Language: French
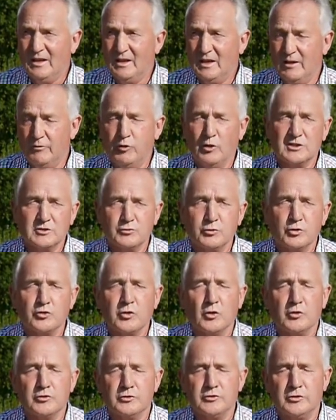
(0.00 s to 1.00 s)
les foins
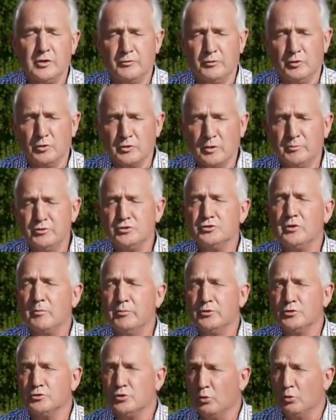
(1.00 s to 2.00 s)
se font, de plus
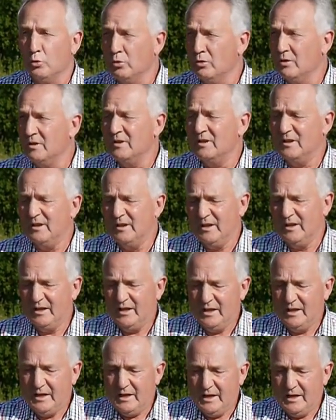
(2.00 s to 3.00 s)
en plus tôt.
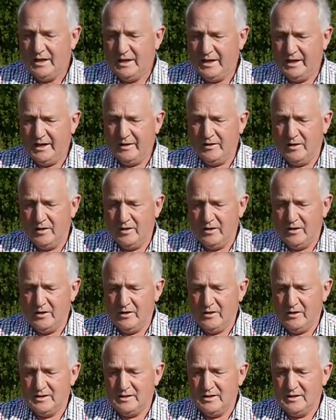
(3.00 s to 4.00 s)
Et
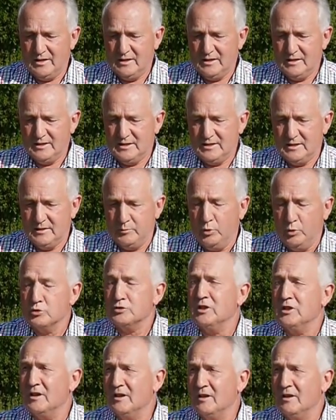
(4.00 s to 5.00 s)

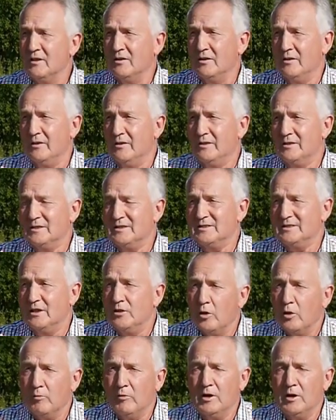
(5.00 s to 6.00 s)
pour ça,
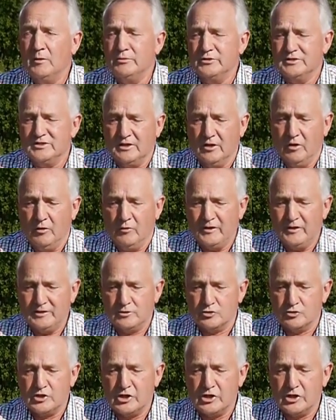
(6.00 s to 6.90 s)
c'est normal puisque en fait